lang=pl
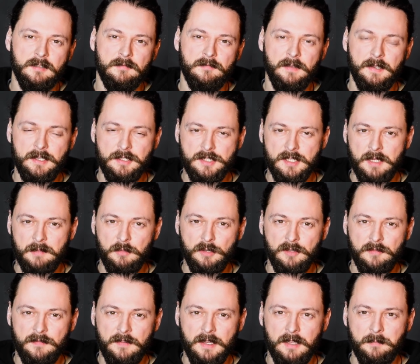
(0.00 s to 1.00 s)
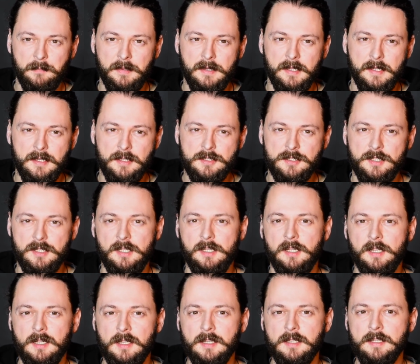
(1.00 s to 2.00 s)
wejdźcie na mój fanpage
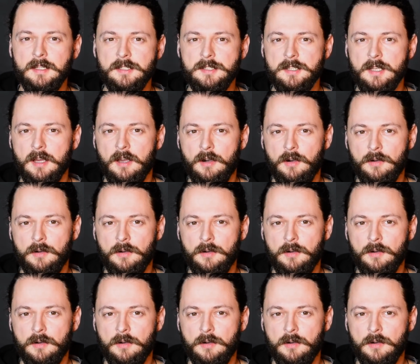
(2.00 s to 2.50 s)
i kliknijcie